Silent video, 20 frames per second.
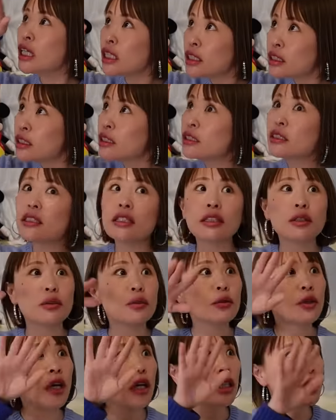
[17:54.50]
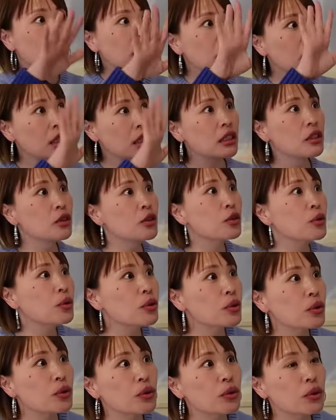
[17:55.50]
視線を上げて過ご
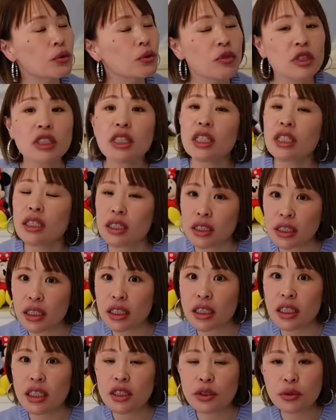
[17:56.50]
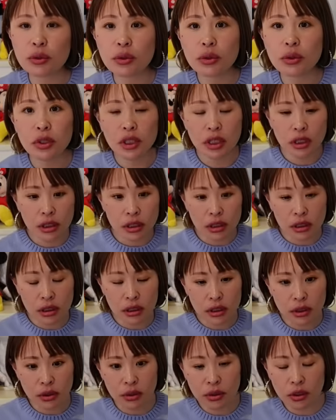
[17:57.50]
すみたいな、そういう感じで
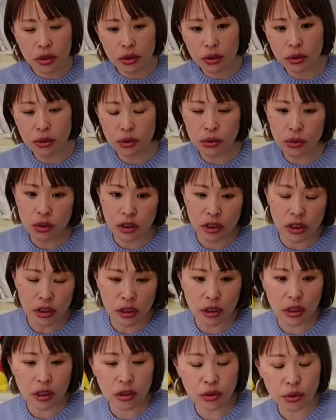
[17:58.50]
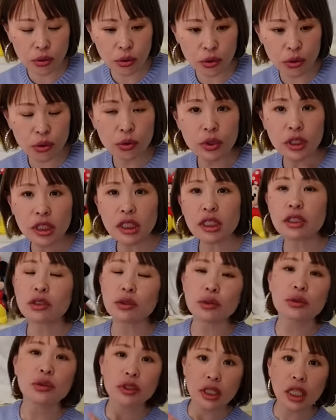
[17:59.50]
いるっていうことをしていただくと、より、そ
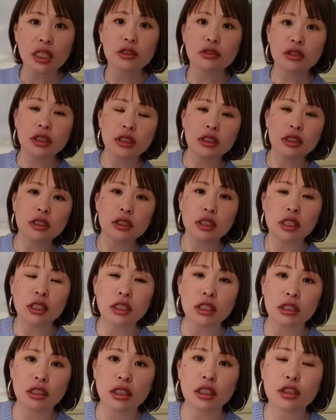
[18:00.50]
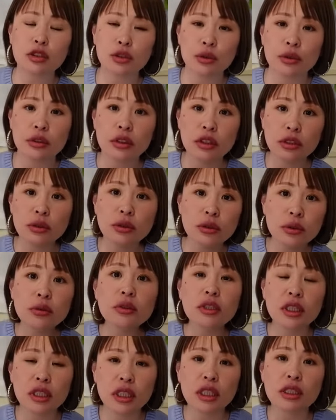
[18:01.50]
のね、嬉しいしい連絡が来るっていうよう
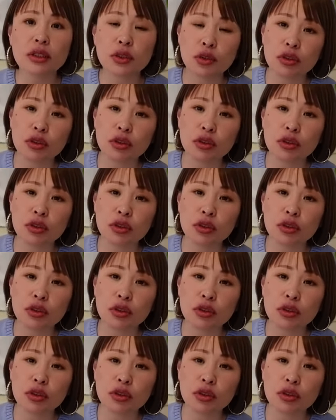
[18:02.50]
な現象